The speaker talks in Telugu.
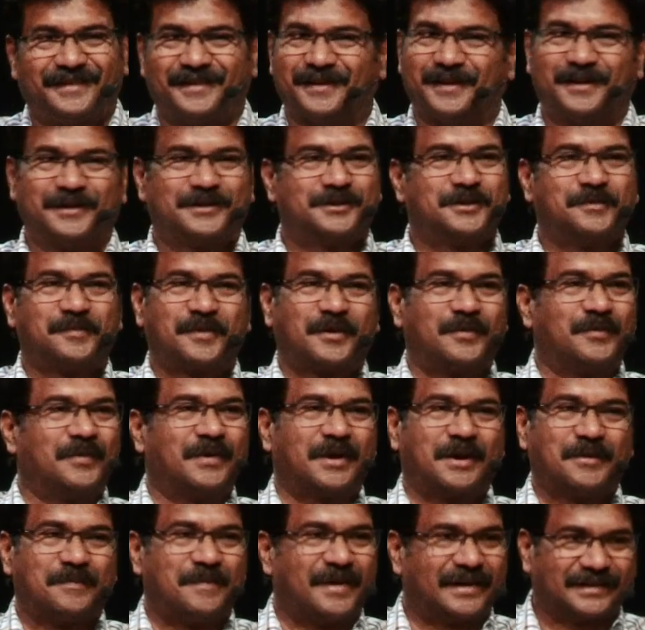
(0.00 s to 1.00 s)
యేసు
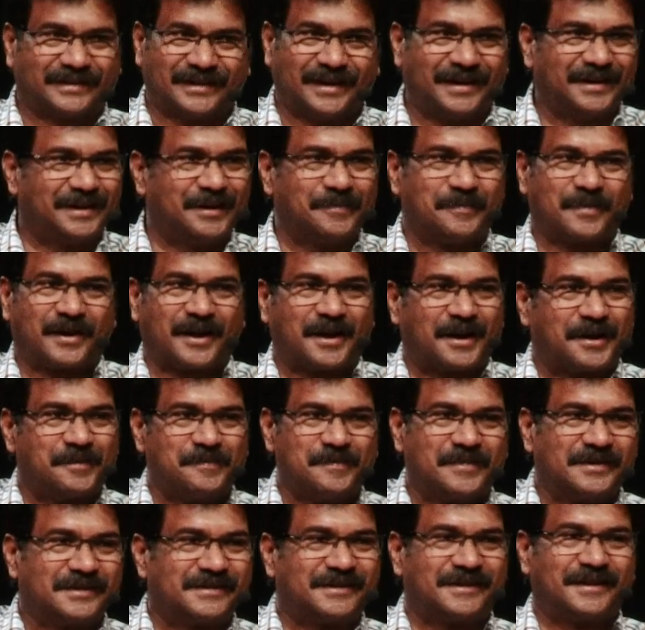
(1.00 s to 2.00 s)
వారు మతాన్ని
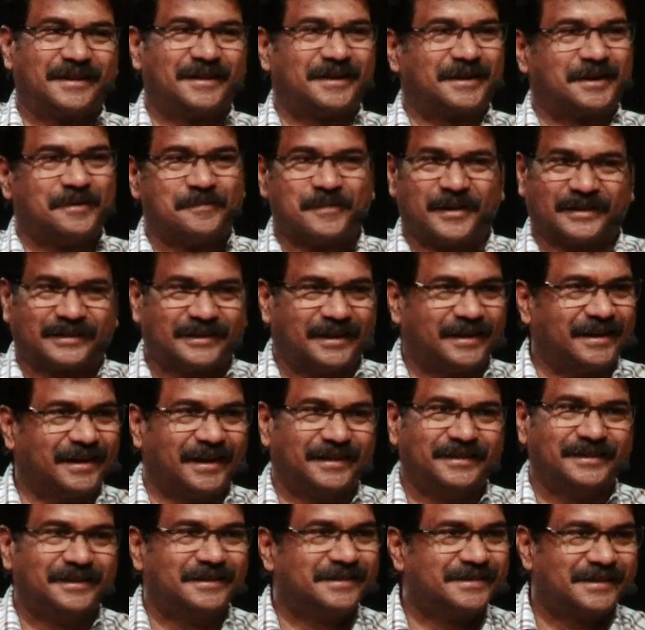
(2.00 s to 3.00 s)
ప్రారంభించడానికి మతాన్ని
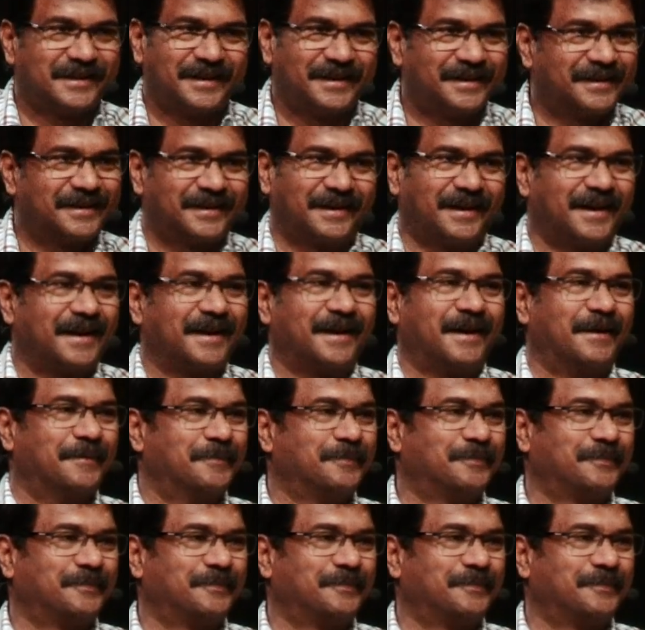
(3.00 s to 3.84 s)
అందించడానికి రాలా